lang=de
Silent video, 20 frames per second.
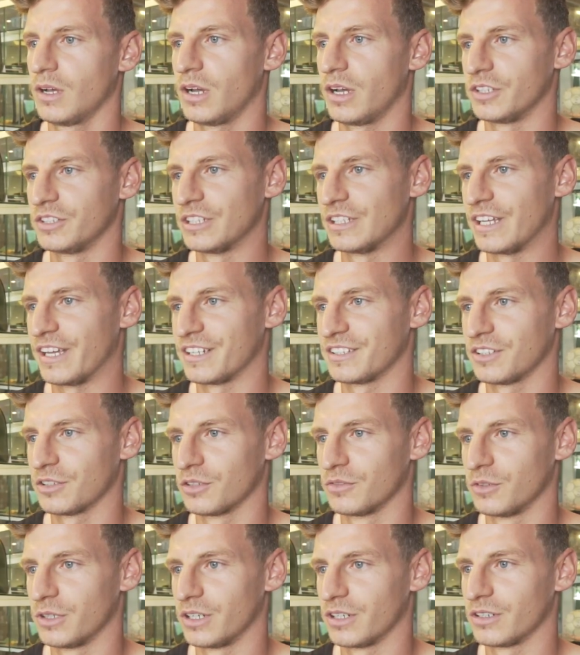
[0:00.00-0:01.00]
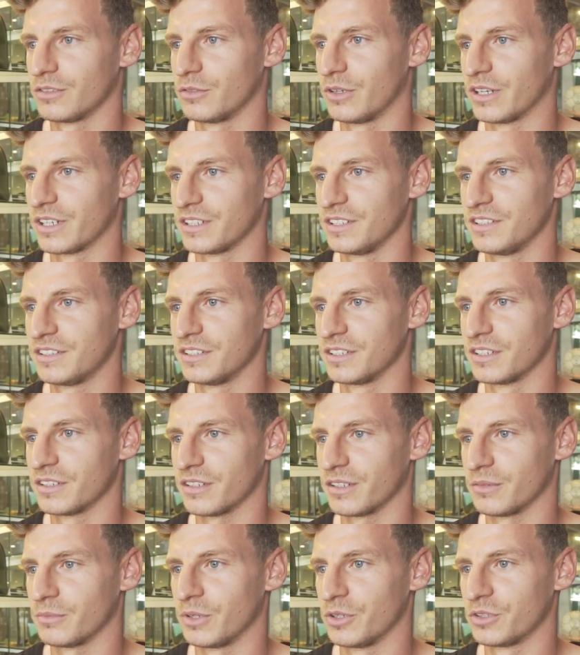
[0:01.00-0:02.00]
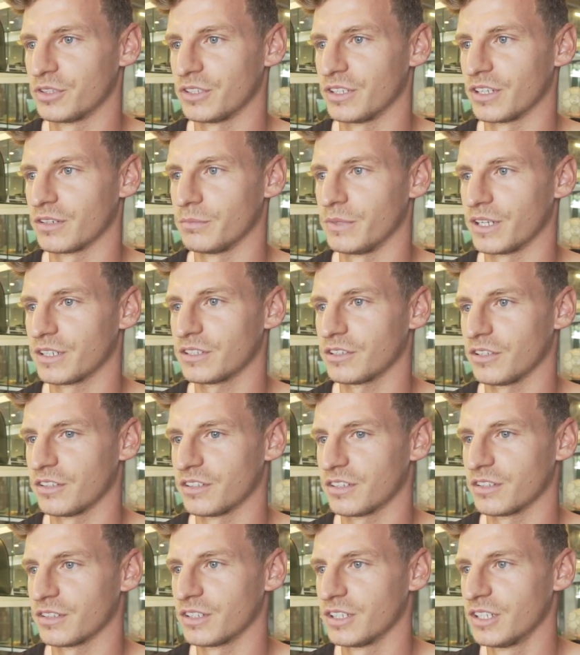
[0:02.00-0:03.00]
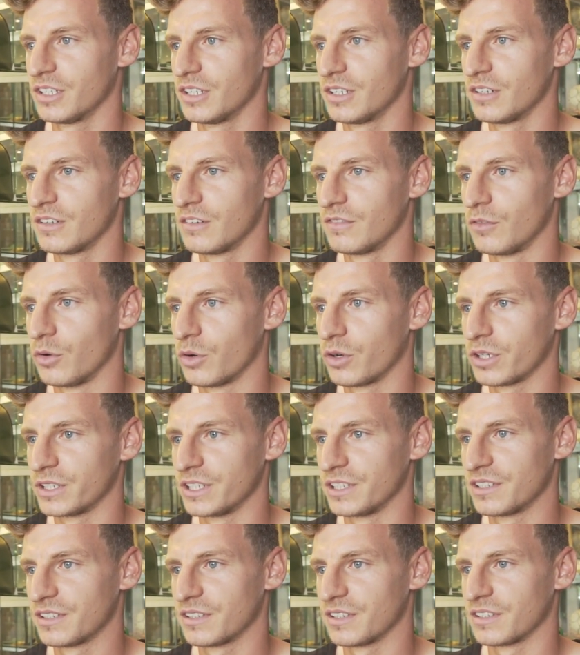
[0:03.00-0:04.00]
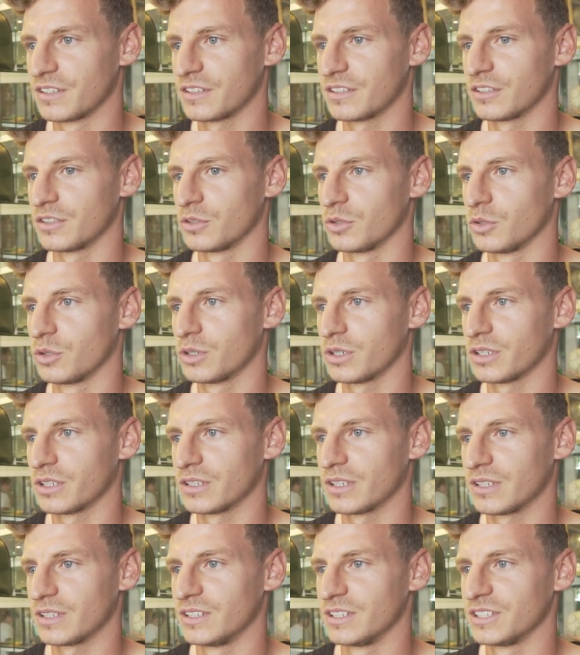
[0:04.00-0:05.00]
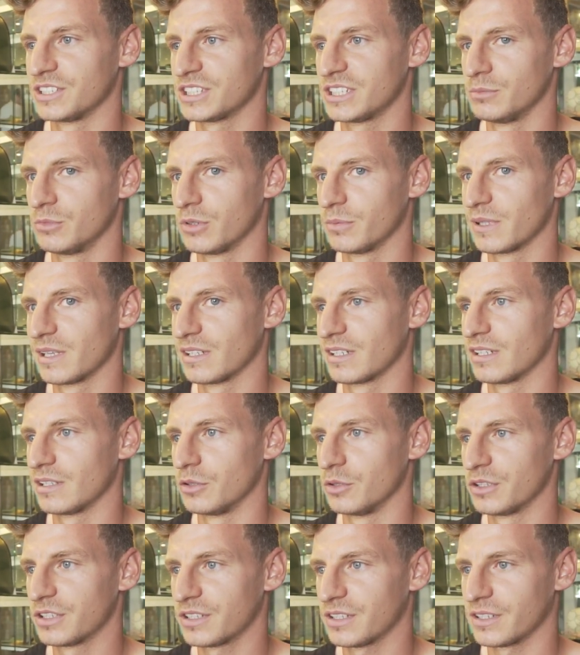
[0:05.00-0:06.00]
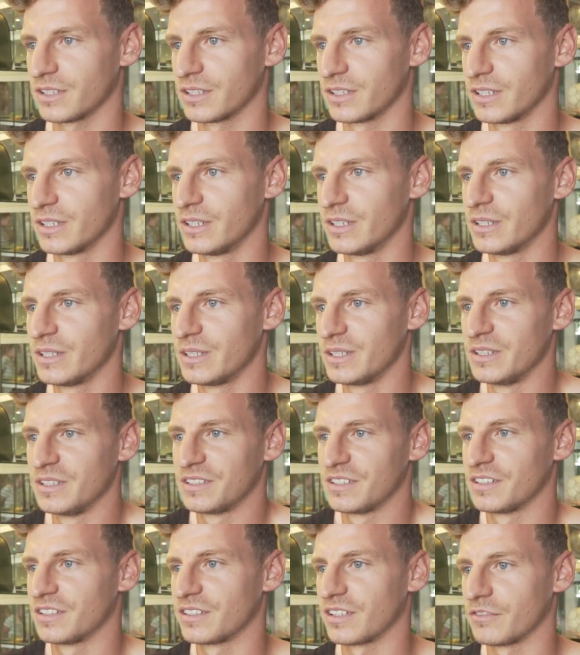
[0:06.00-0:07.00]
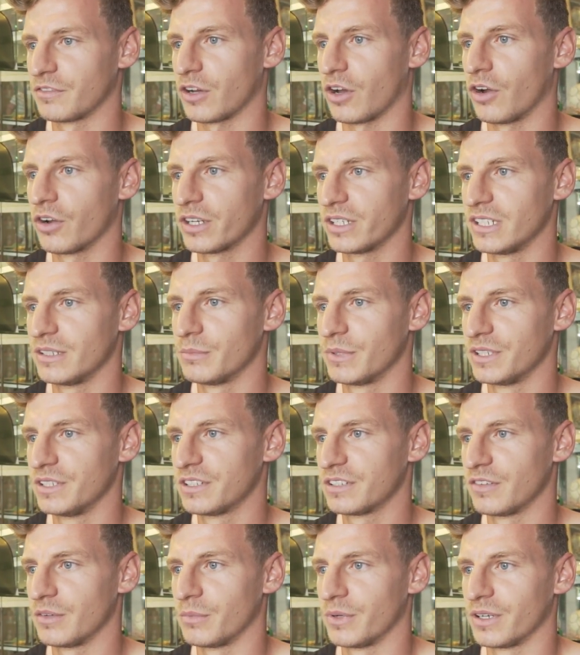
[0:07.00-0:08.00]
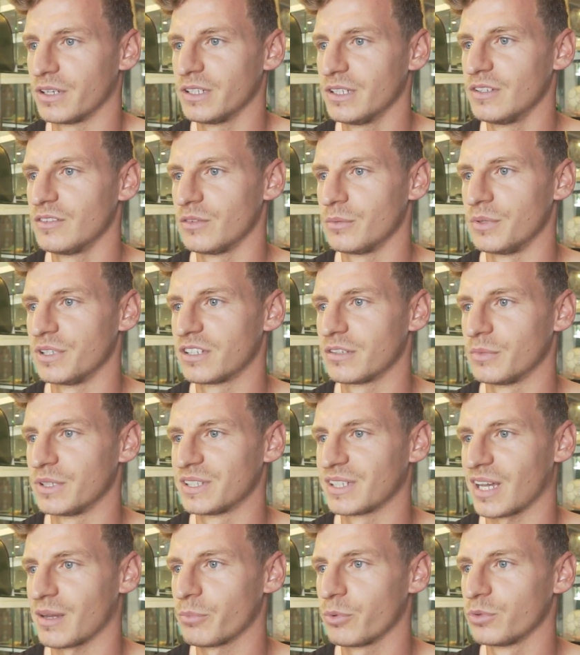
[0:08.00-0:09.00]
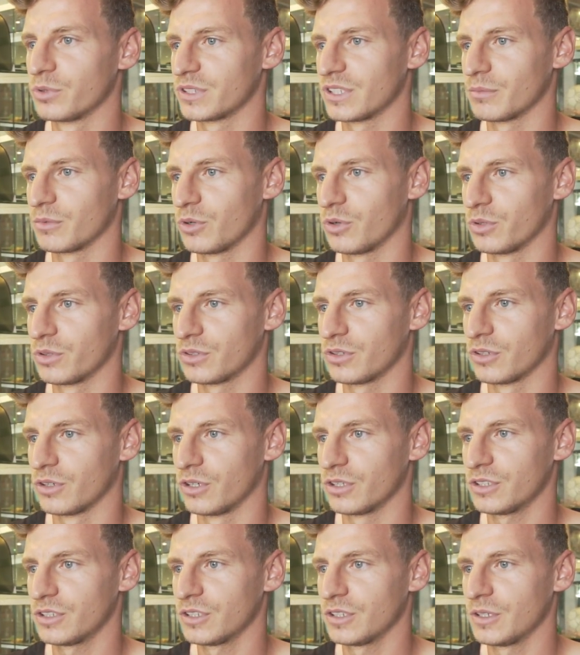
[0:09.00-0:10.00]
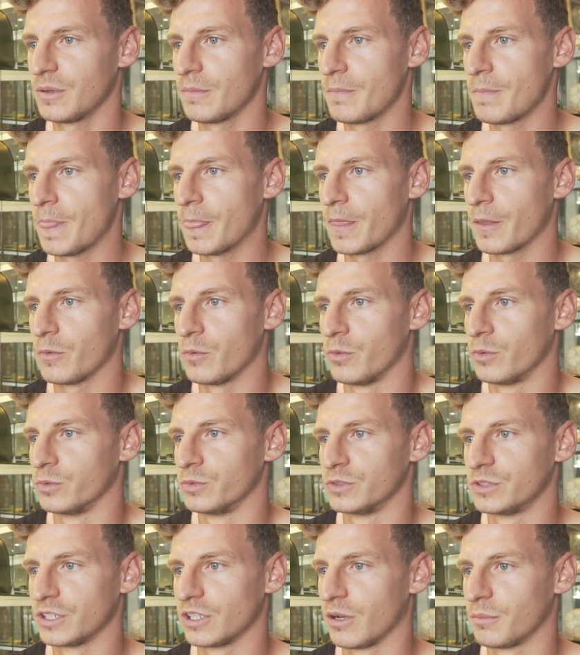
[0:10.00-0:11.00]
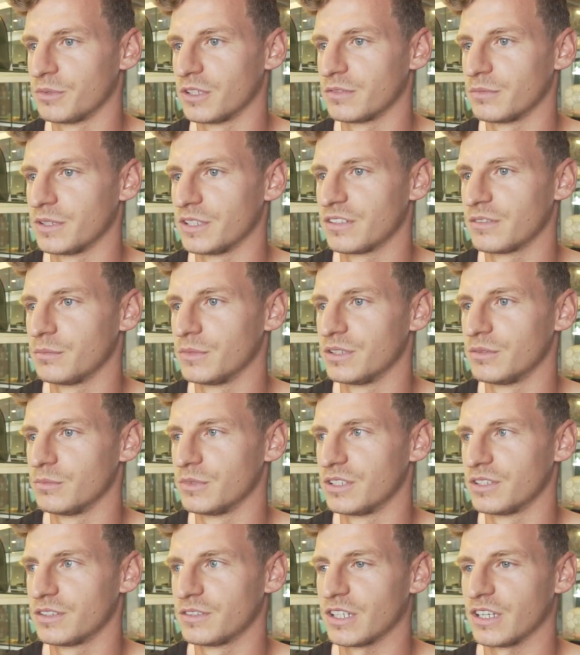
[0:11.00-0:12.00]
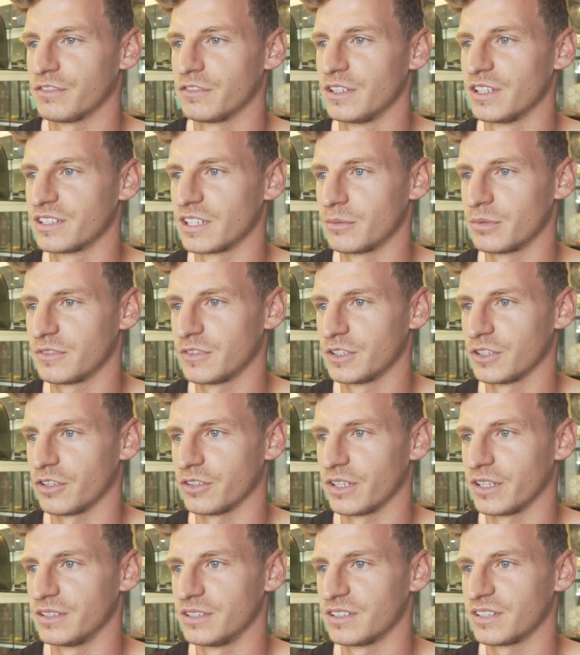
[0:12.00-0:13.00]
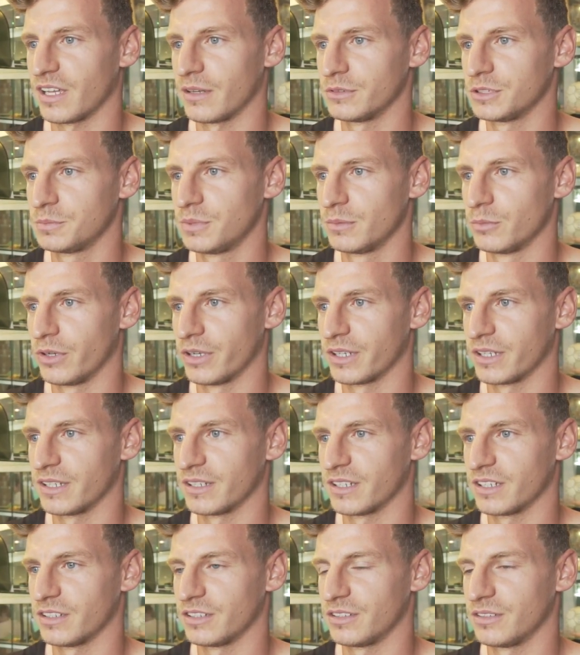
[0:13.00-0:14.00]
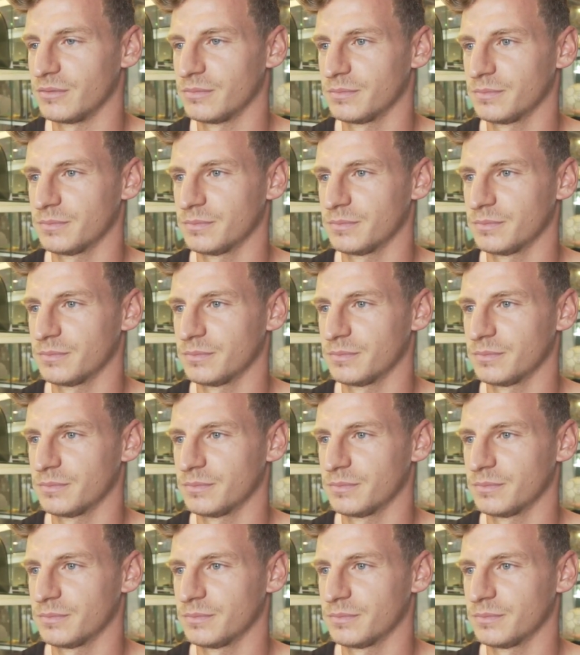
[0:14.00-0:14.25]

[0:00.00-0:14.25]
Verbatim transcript: Ah, die Erleichterung war, war riesig. Äh, man hat dann auch gemerkt, ganze Woche jetzt, dass dann doch die Stimmung ein bisschen gelöster ist, dass es einfach angenehmer ist, wenn man, wenn man jetzt mal drei Punkte am Konto hat. Und ich glaube, dass wir jetzt mit, mit sehr viel Selbstvertrauen auch in das Heimspiel morgen gehen können.